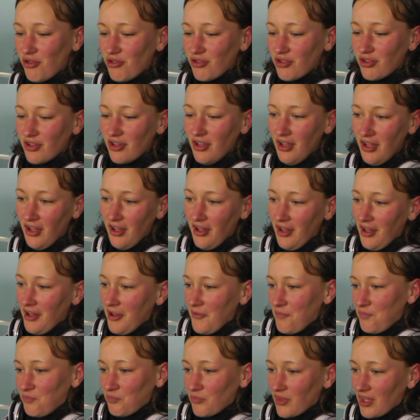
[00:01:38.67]
Und
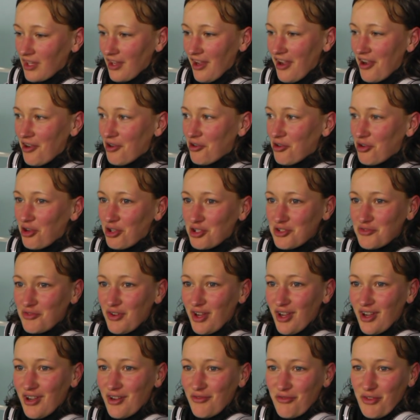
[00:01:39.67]
ja, es
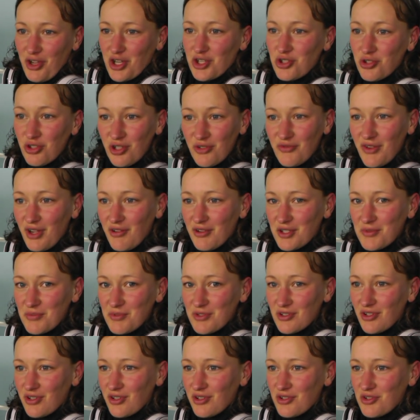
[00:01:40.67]
war, war schön, war was
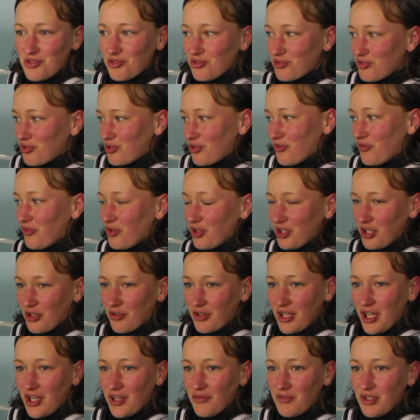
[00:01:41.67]
Besonderes und würde ich
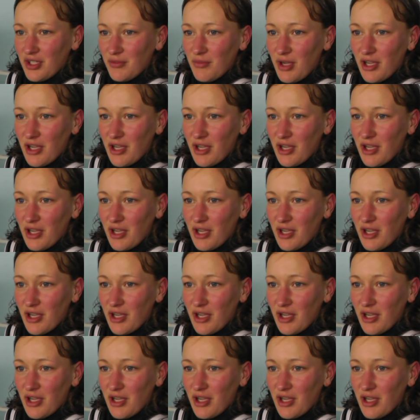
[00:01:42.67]
auch gerne wieder